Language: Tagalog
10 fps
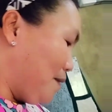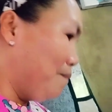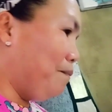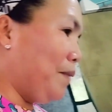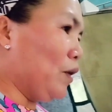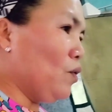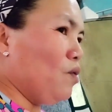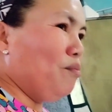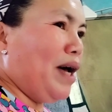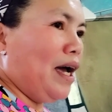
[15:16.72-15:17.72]
Pero
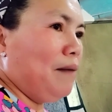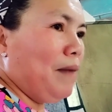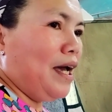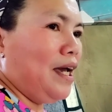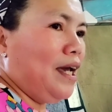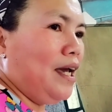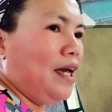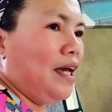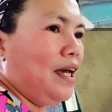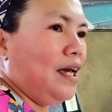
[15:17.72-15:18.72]
may may
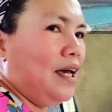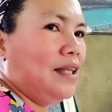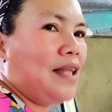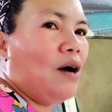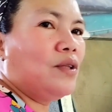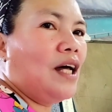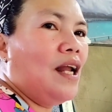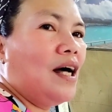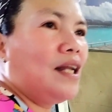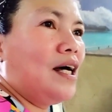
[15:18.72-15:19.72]
tao
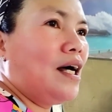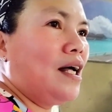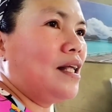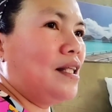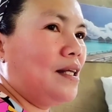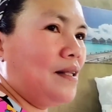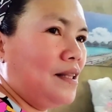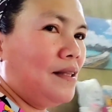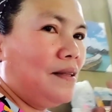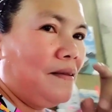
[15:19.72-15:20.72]
talaga na
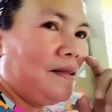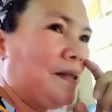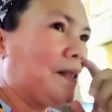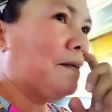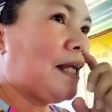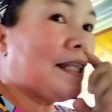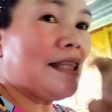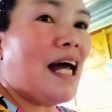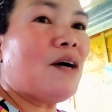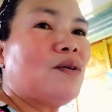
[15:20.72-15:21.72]

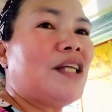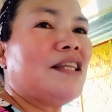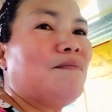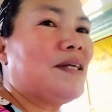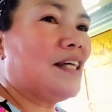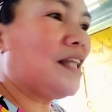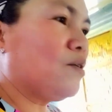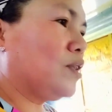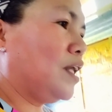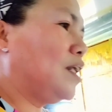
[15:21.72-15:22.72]
natatakot at
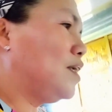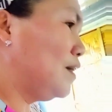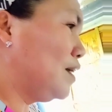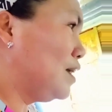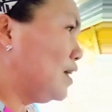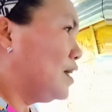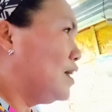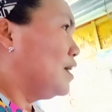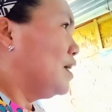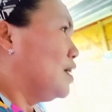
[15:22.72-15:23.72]
matatakutin.
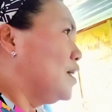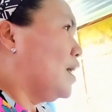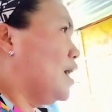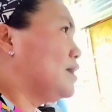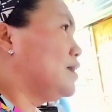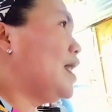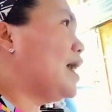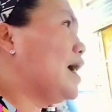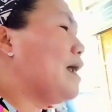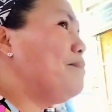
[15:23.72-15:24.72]
At
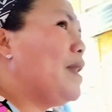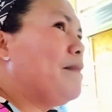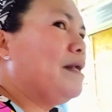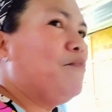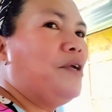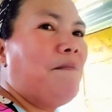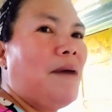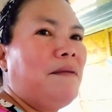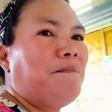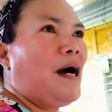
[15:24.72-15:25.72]
nararamdaman mo
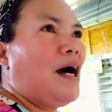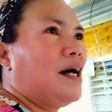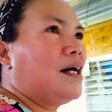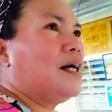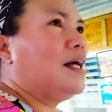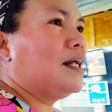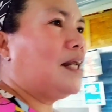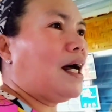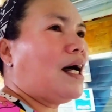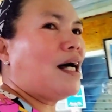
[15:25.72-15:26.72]
naman pag
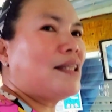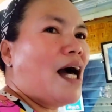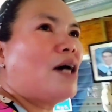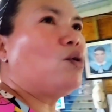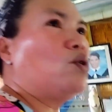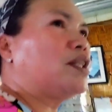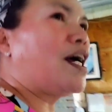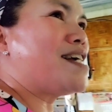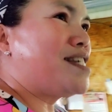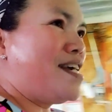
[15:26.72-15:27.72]
nakakatakot
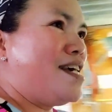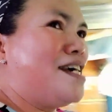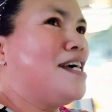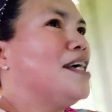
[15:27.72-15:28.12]
kasi